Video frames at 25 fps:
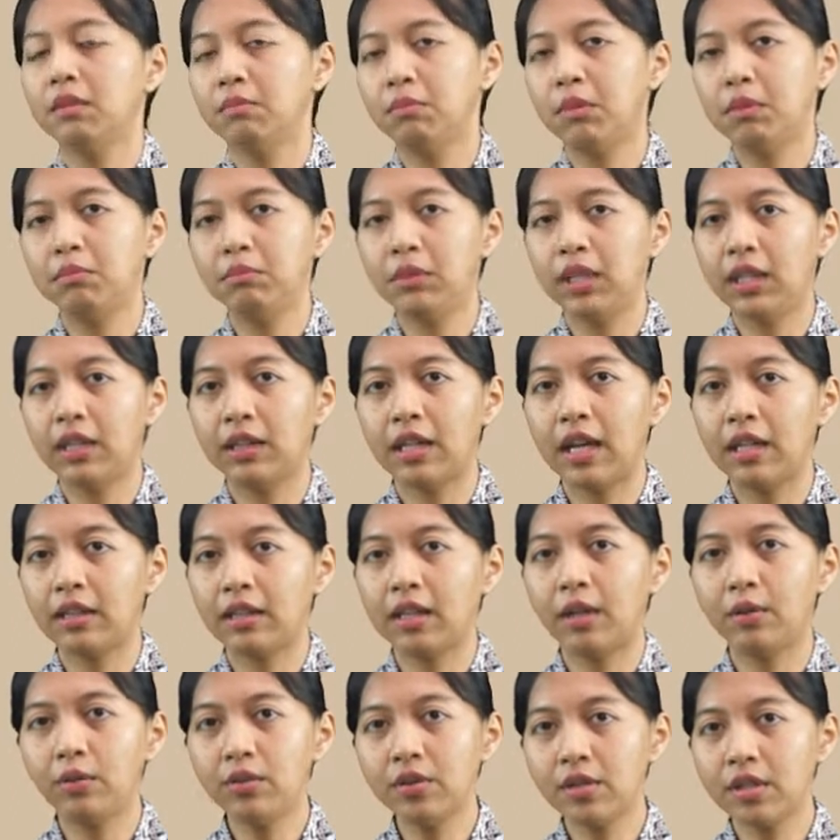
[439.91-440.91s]
meminta
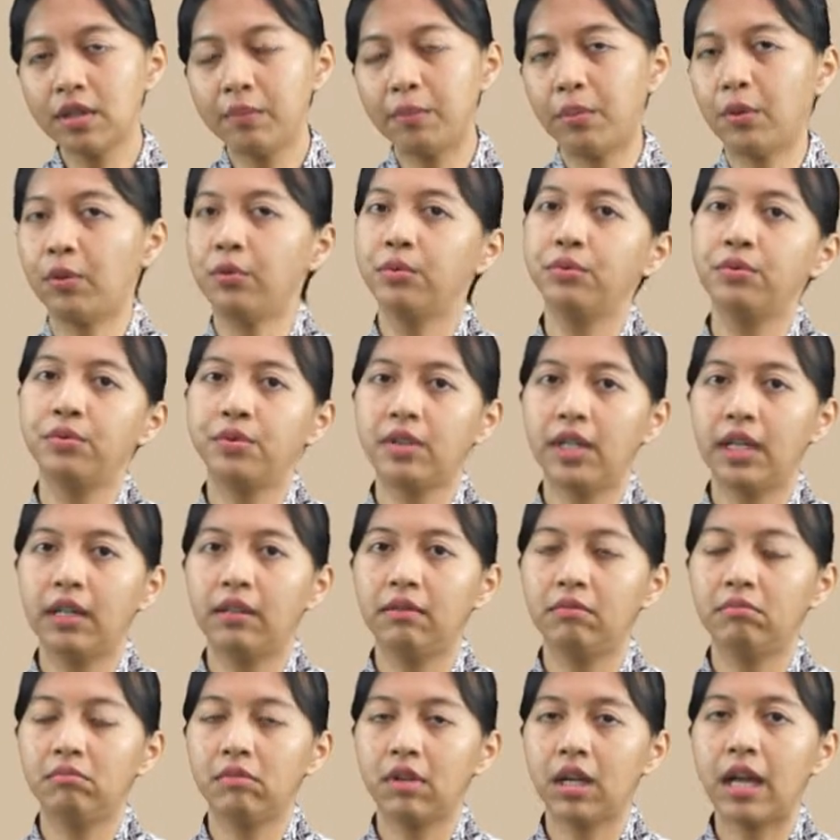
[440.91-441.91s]
terus ke
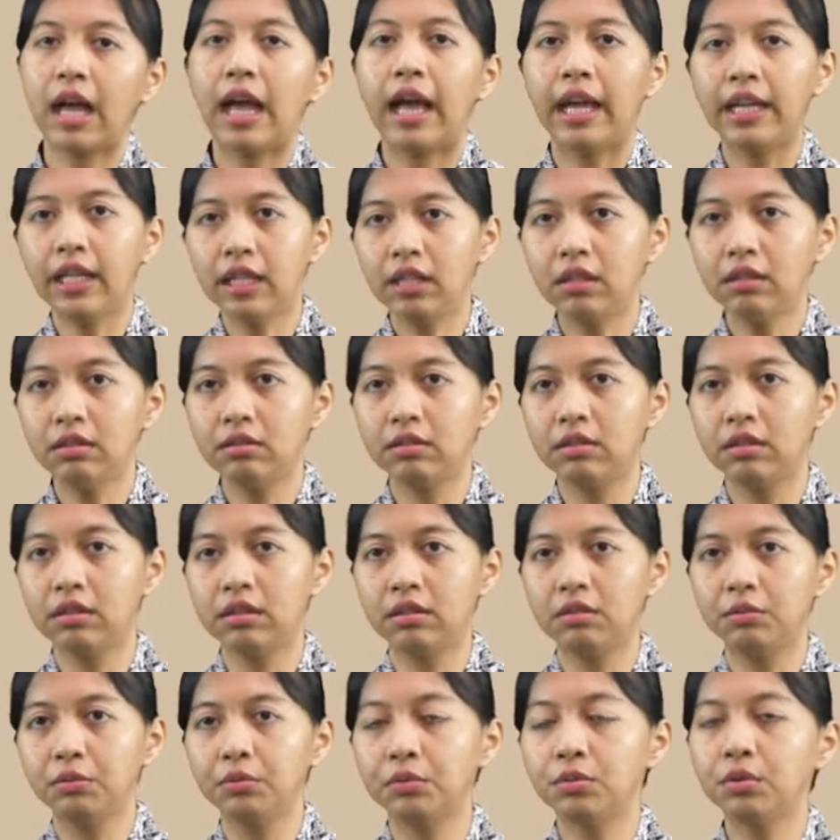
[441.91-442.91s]
produsen kain
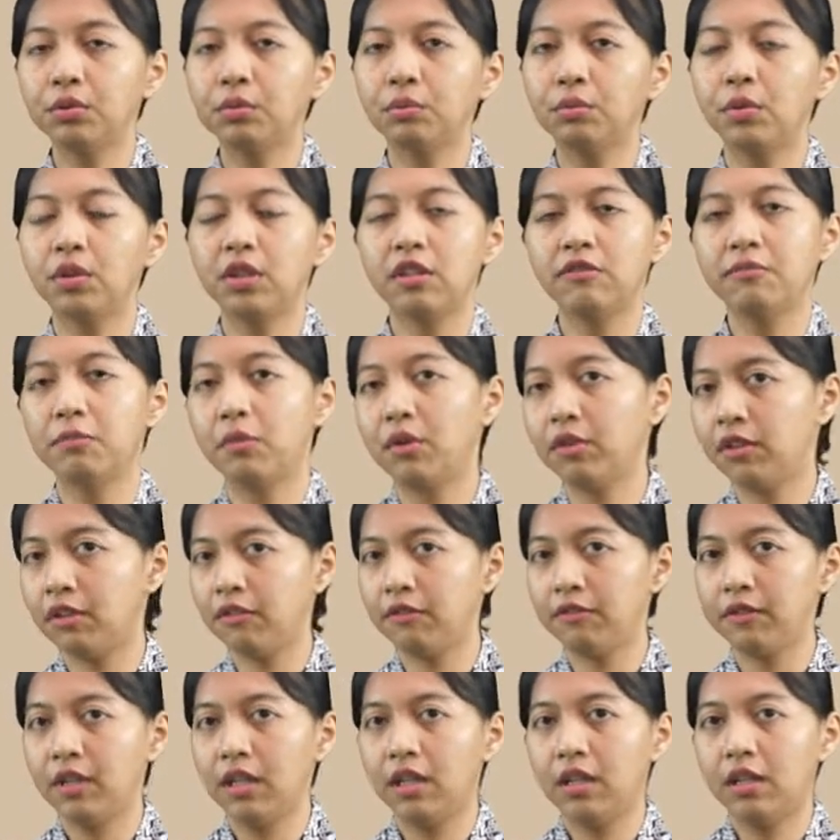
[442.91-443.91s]
uh, untuk
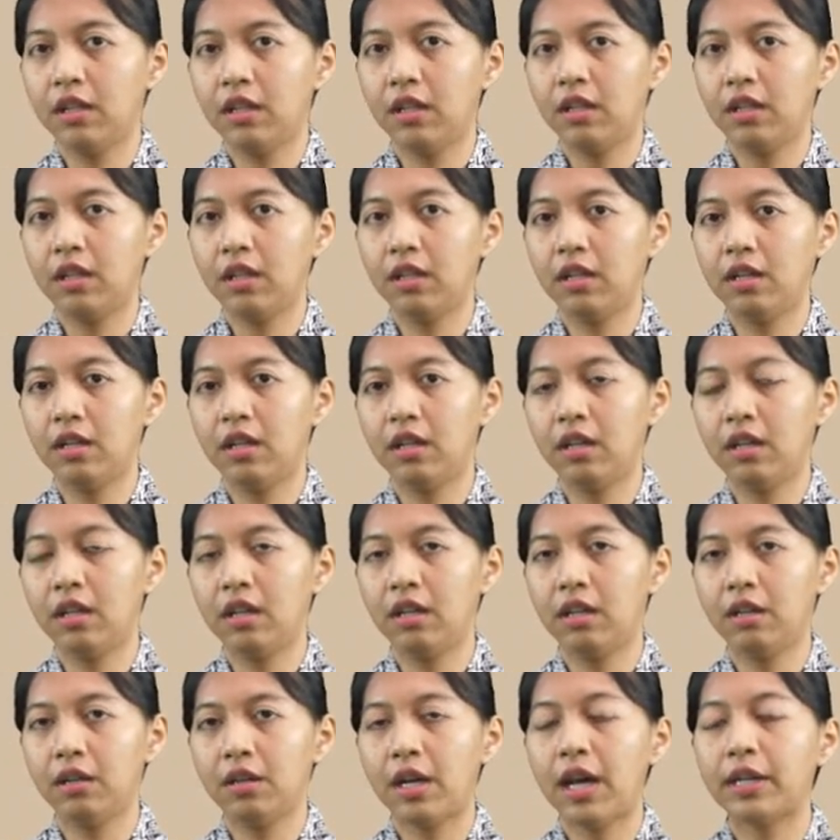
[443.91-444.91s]
motif-motif
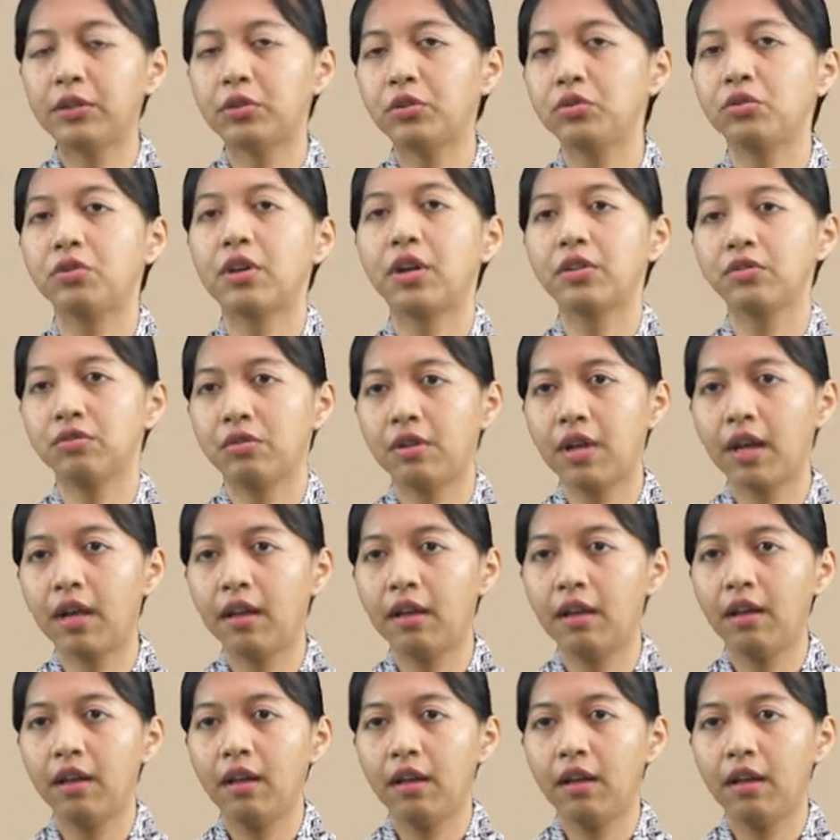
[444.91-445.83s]
uh, atau corak-corak